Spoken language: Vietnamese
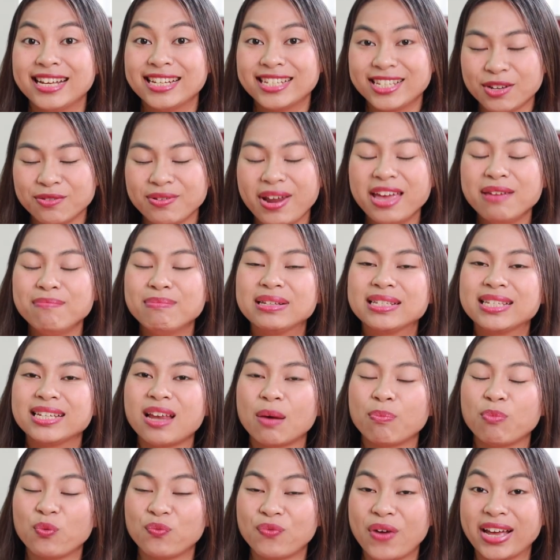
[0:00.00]
Sau đây mình sẽ
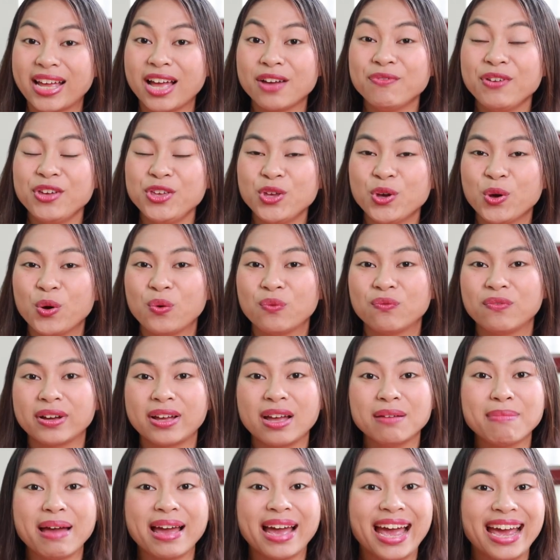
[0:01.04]
đọc một vài các ví dụ và
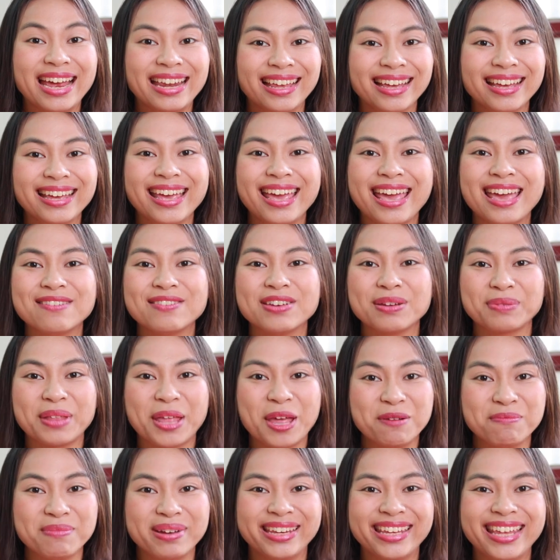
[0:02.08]
các bạn hãy lắng nghe và đọc
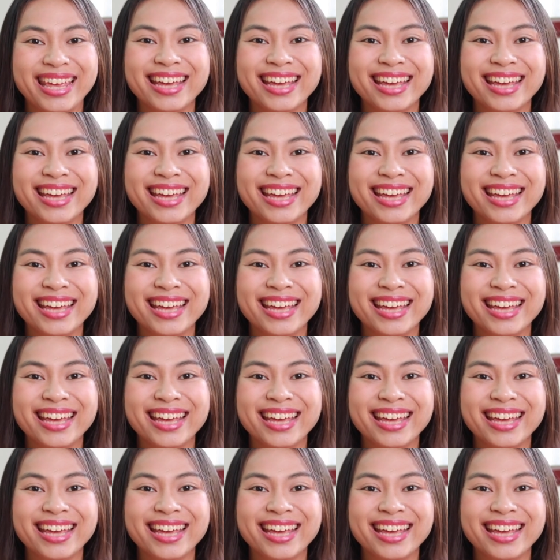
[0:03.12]
theo mình